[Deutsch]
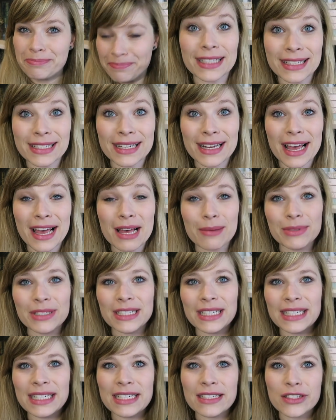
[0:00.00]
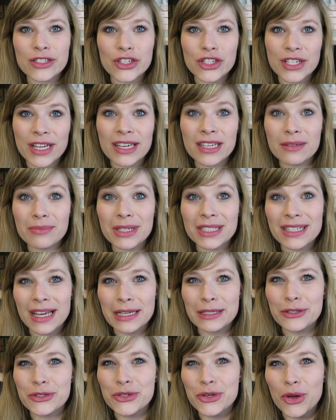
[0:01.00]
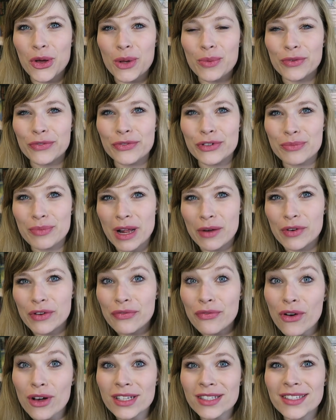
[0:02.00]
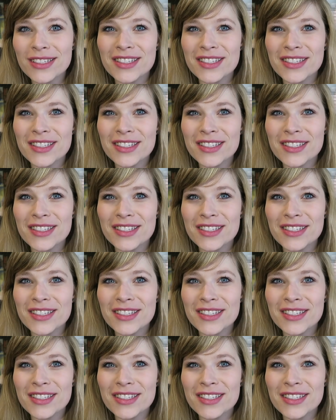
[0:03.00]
Dann danach habe ich gelesen Schenke mir deine Träume von Mary Force.